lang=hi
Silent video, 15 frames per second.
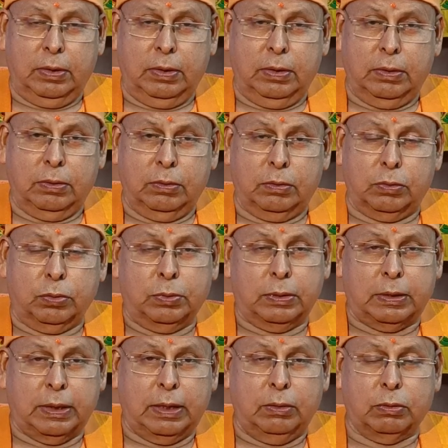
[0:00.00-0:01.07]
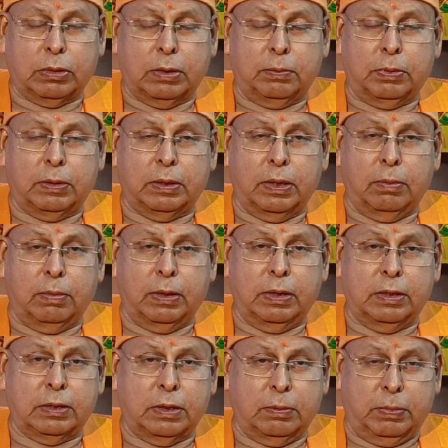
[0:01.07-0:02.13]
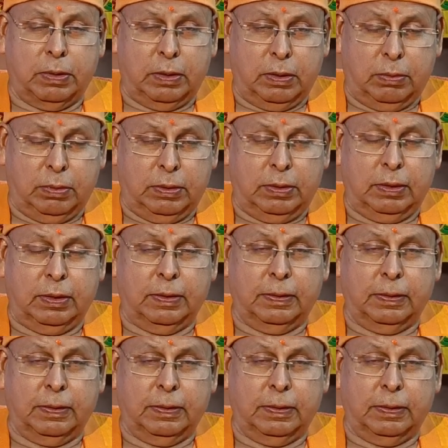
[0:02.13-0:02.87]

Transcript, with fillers: तो सुनते ही उसके प्रति हमारी इच्छा पैदा होती है